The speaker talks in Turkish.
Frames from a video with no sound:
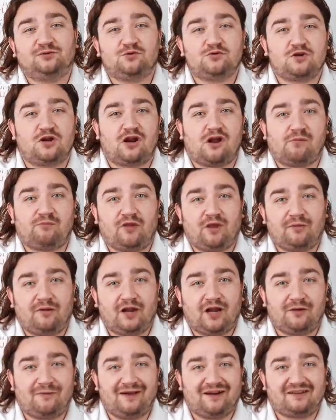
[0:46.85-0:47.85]
Nurcan Hanım'la
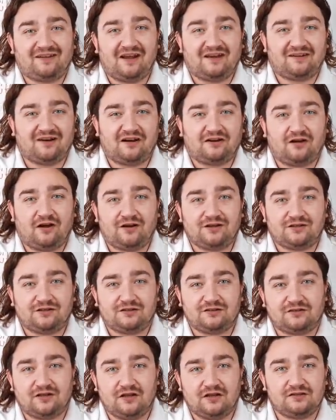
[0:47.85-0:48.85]
beraber tekrar
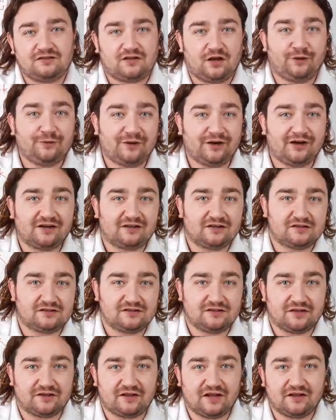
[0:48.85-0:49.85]
karşınızdayız. Kamera
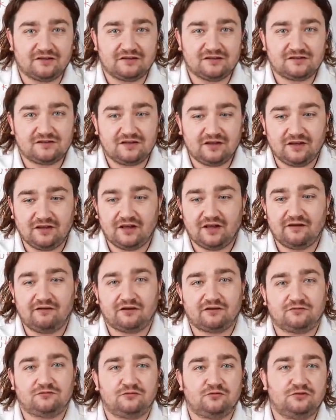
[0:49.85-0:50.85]
arkasında kendisi.
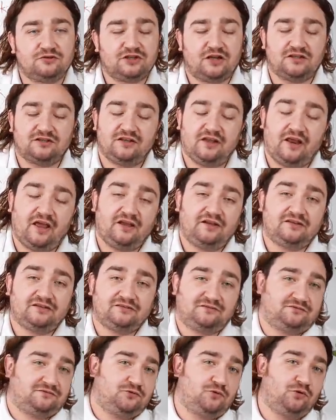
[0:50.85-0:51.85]
Evet, Nurcan direkt
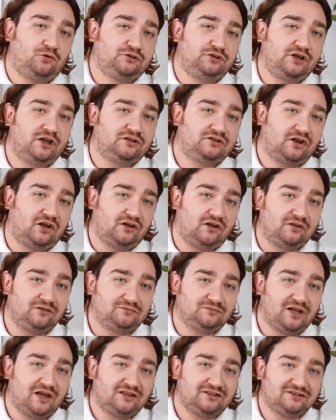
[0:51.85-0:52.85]
konuya
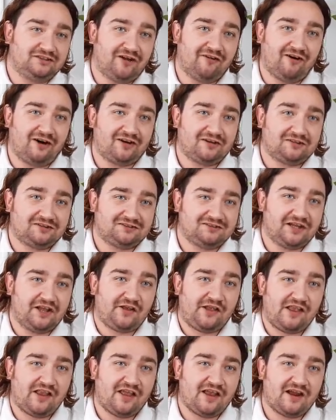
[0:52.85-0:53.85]
dalalım. Yani ne var,
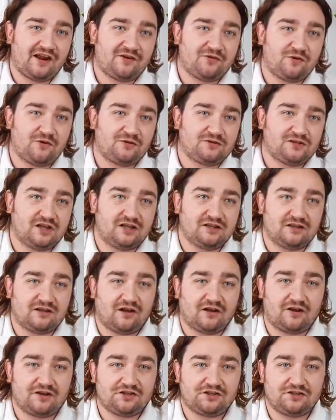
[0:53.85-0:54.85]
ne, neler yok sen
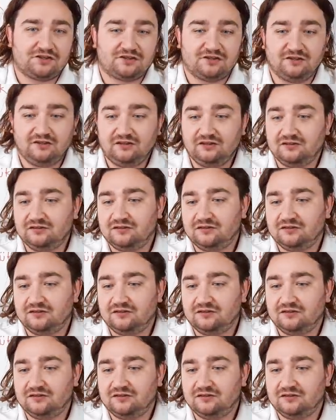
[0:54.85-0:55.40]
araştırdın.